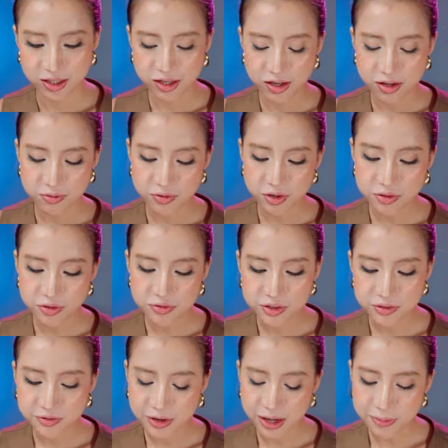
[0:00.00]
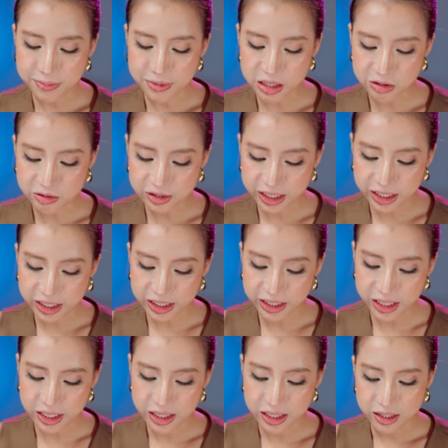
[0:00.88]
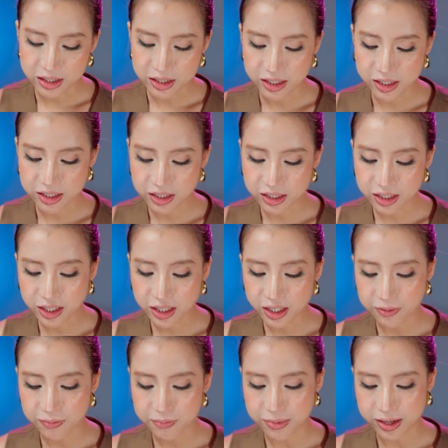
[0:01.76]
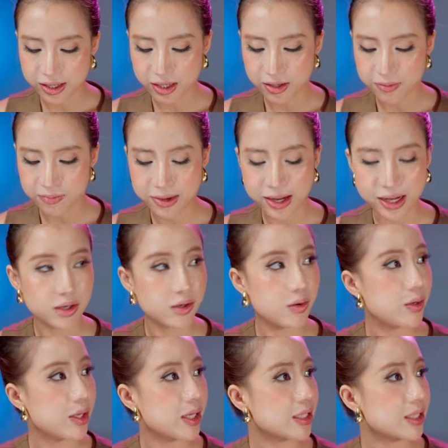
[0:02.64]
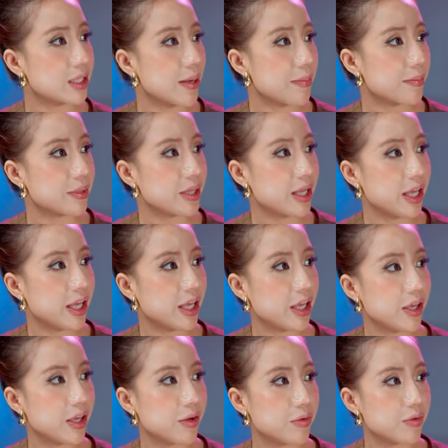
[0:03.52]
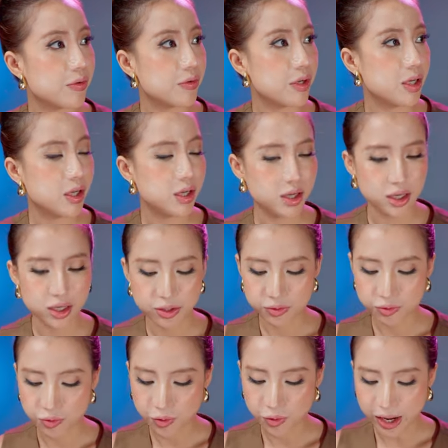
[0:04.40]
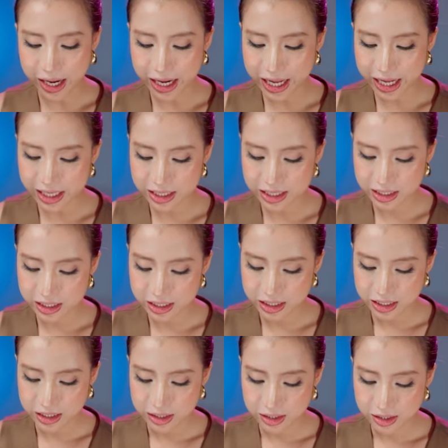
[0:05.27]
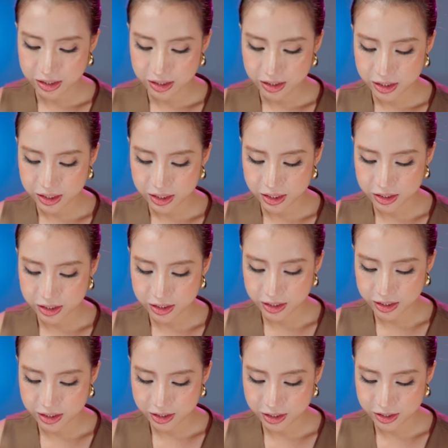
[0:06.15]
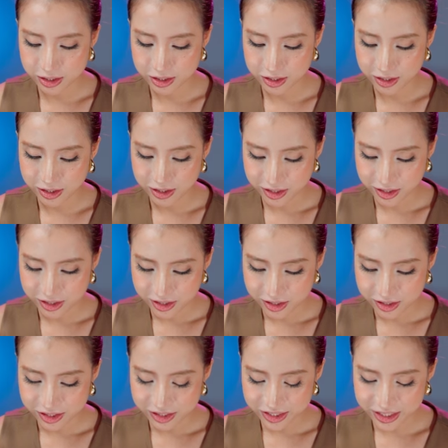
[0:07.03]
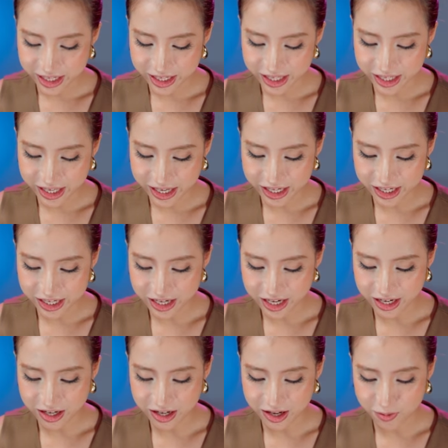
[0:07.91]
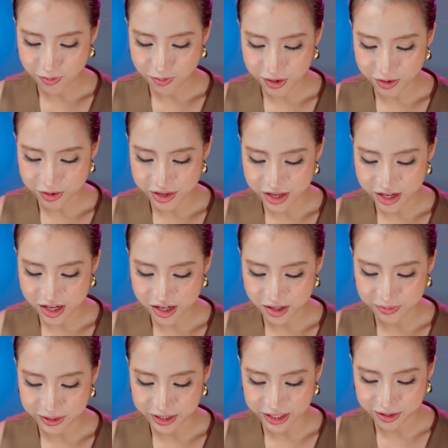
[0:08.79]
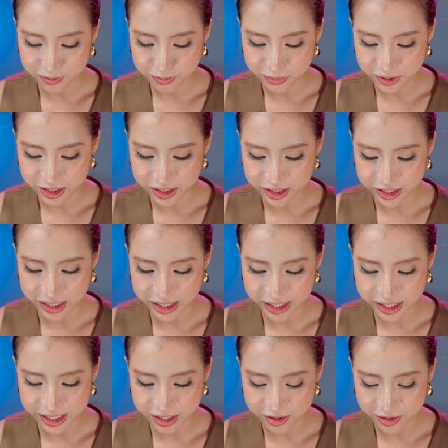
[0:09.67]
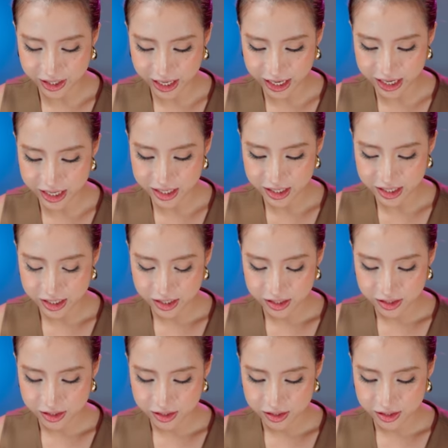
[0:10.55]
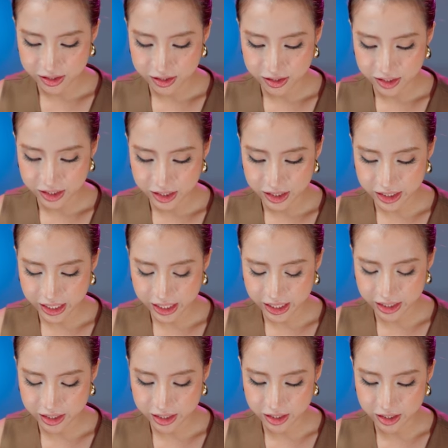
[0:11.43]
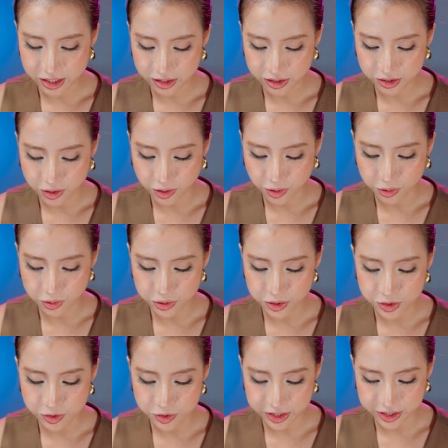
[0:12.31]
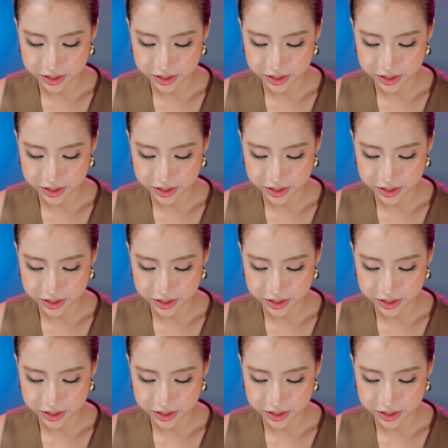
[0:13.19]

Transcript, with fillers: Với phương pháp đầu tiên á, thì khi mà các bạn luyện tập theo hình quả lắc thì chắc chắn là không bao giờ bị động mực hai đầu cả. Khi này lực đổ vô giữa.